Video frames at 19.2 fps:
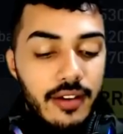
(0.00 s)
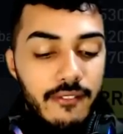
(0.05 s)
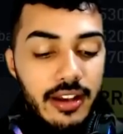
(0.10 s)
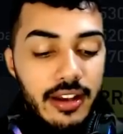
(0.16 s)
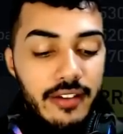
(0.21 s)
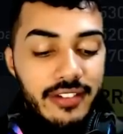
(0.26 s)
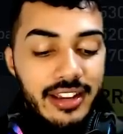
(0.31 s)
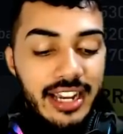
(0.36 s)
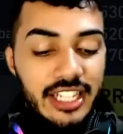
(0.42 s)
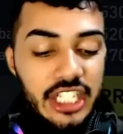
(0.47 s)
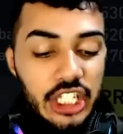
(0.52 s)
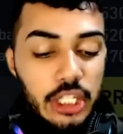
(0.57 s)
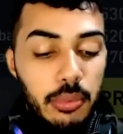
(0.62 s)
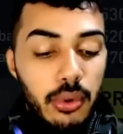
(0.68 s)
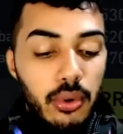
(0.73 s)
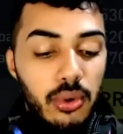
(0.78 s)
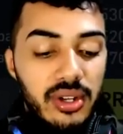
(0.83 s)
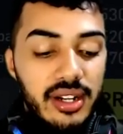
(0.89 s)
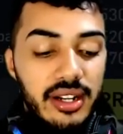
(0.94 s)
vai ficar gente
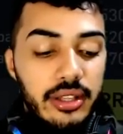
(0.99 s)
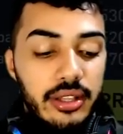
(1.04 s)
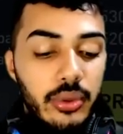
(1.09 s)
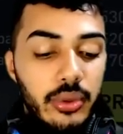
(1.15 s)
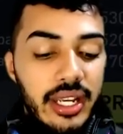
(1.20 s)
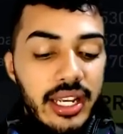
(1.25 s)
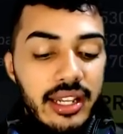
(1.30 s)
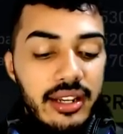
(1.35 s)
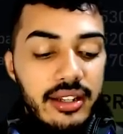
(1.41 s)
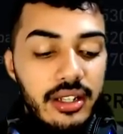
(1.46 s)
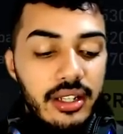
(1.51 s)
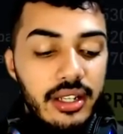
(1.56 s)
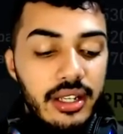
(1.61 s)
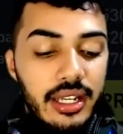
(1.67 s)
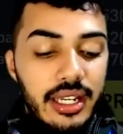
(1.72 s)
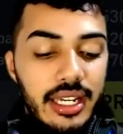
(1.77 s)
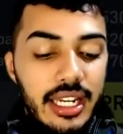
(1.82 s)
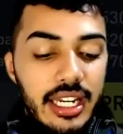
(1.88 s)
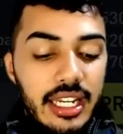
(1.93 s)
procurando ele
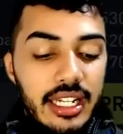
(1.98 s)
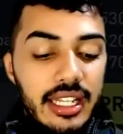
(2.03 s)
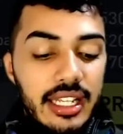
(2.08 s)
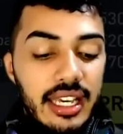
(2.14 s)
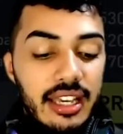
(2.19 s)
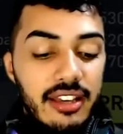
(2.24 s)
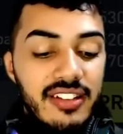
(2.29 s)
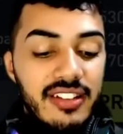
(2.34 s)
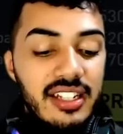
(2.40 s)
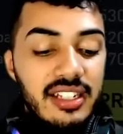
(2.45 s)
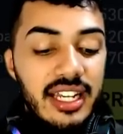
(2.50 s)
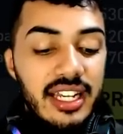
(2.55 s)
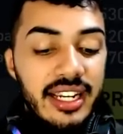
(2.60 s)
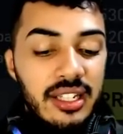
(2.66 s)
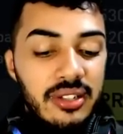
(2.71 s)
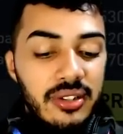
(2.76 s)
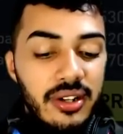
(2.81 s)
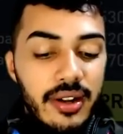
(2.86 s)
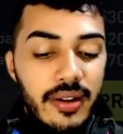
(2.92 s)
e ninguém
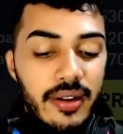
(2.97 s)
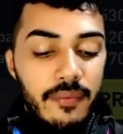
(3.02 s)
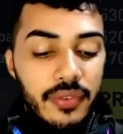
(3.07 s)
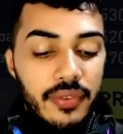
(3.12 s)
vendendo.